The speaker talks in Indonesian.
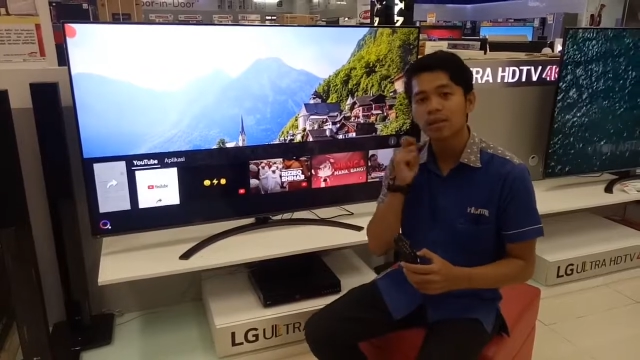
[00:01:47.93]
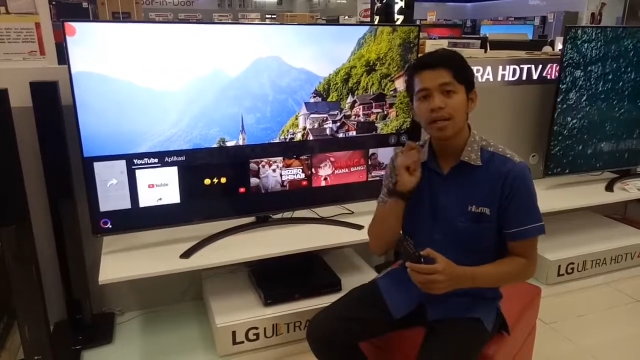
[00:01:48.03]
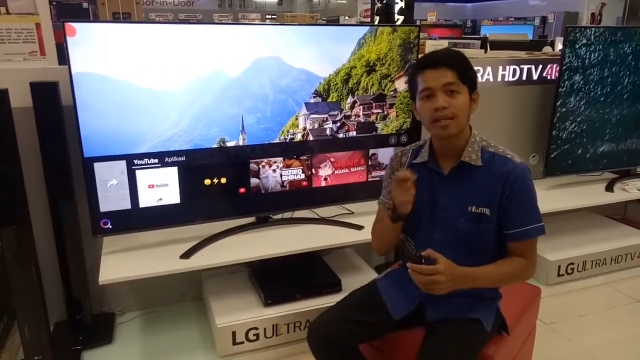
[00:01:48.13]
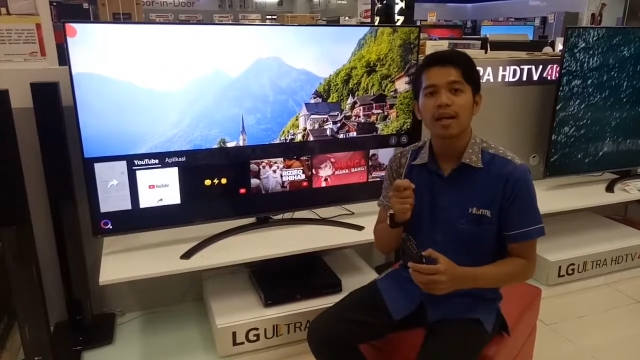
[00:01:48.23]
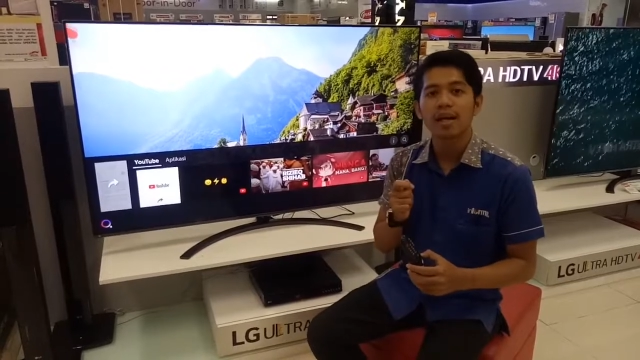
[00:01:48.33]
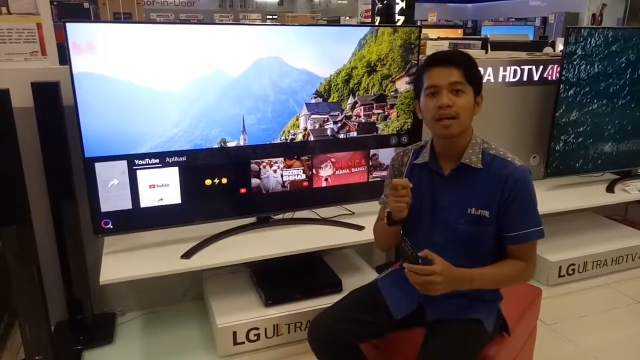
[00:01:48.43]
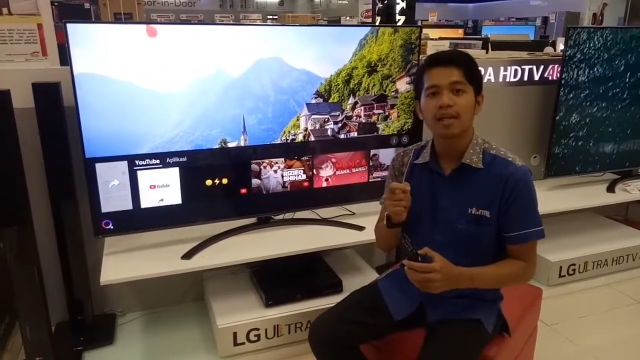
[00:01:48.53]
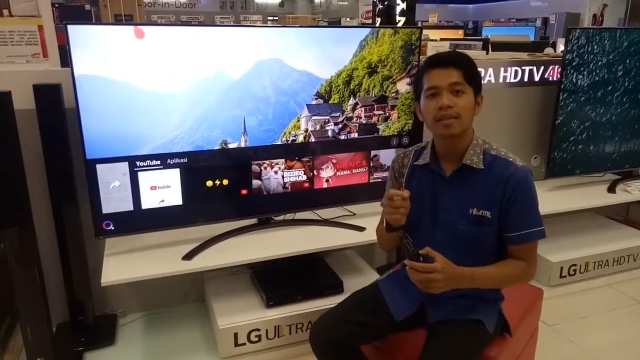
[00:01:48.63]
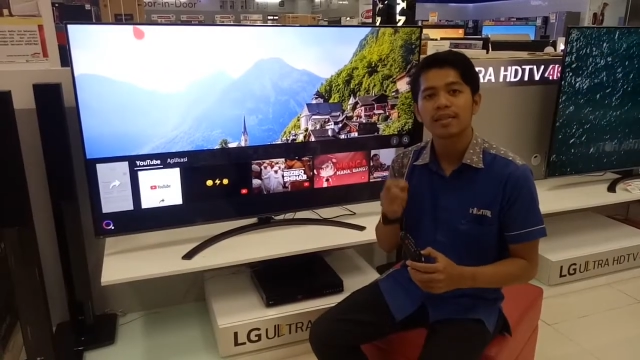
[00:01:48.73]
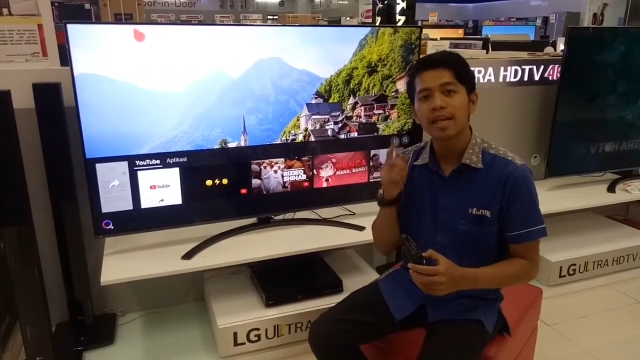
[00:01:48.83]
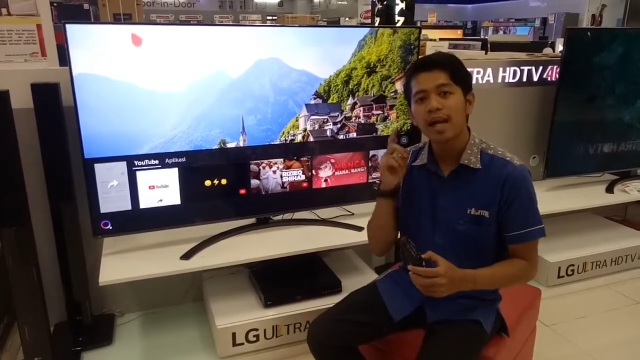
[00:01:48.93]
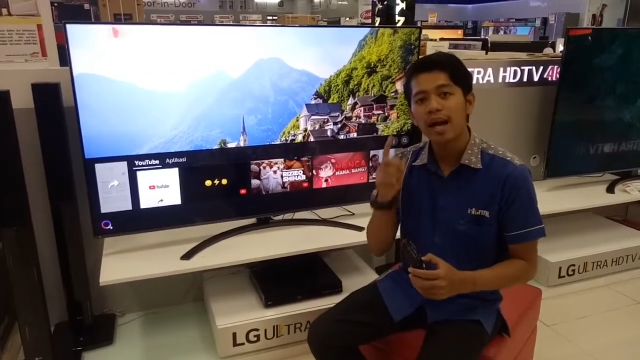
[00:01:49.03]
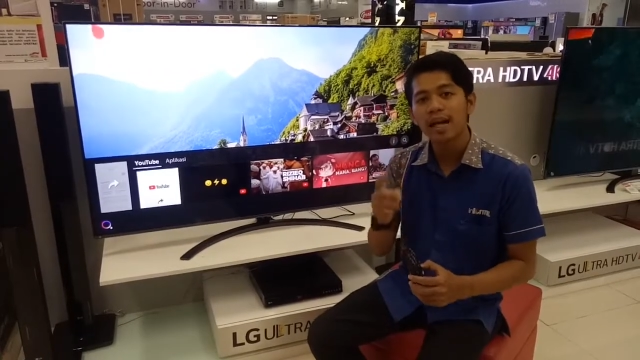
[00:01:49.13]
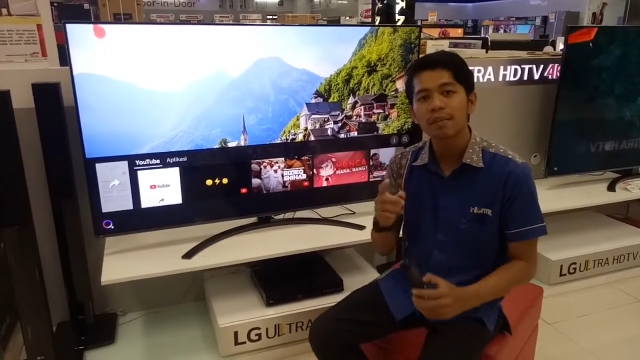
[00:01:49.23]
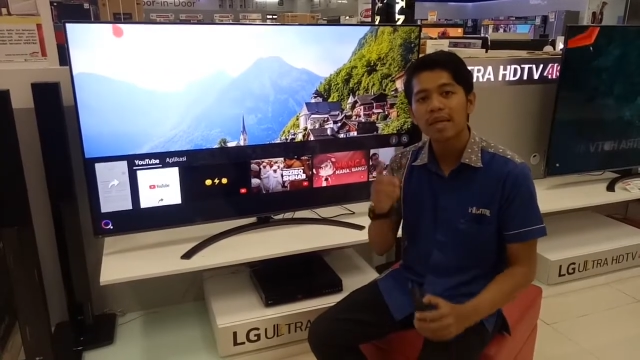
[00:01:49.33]
satu kata,
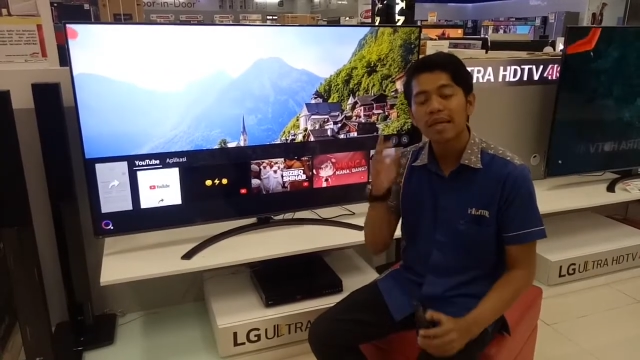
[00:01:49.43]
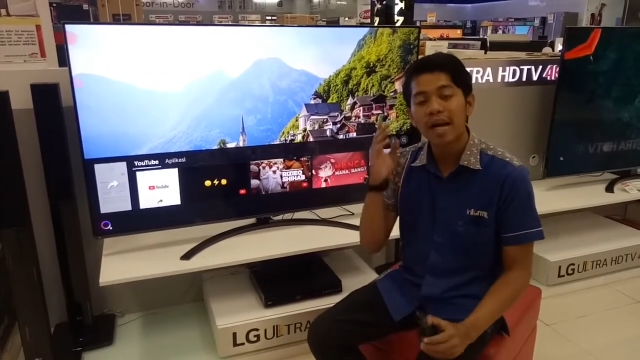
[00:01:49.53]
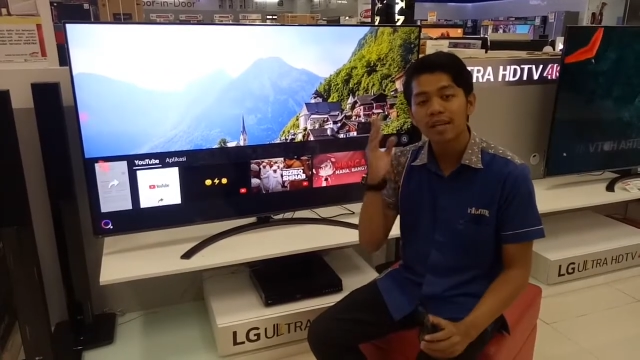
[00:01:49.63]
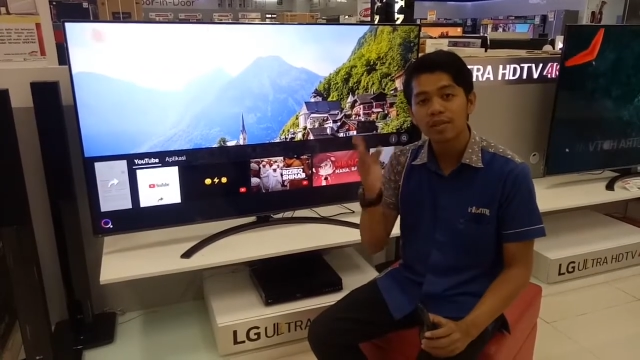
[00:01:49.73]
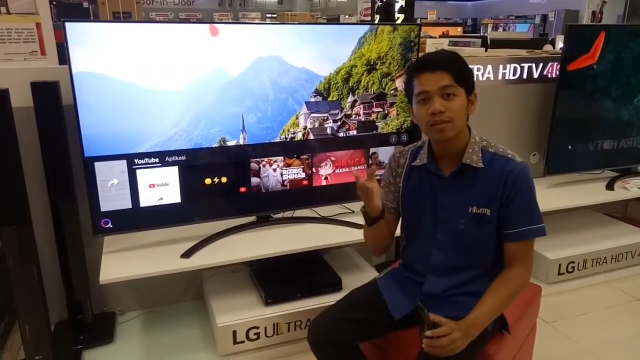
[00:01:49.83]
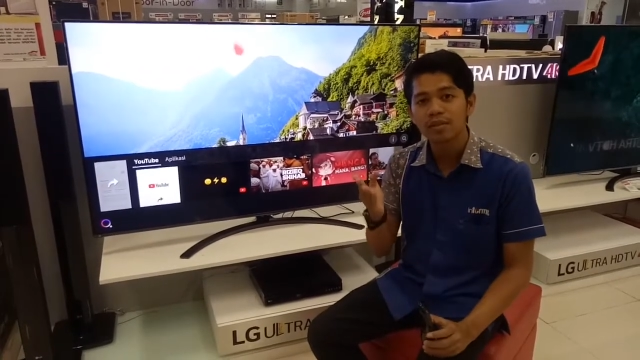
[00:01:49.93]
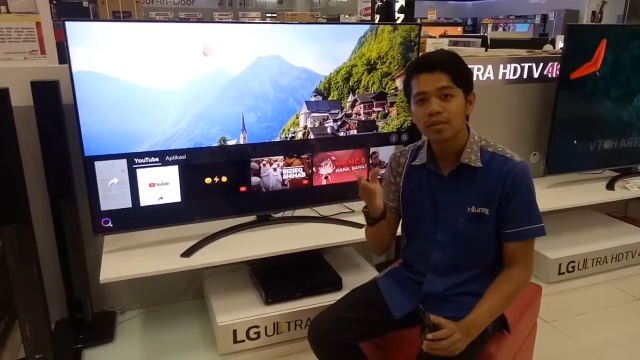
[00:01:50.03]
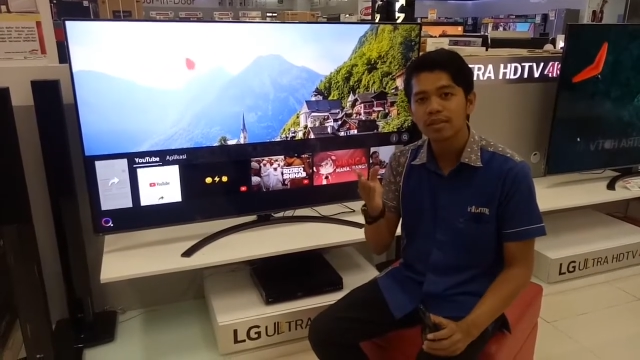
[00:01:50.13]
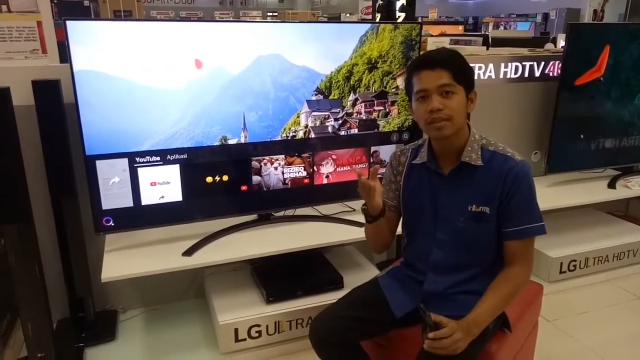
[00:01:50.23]
dia akan mendengar dulu,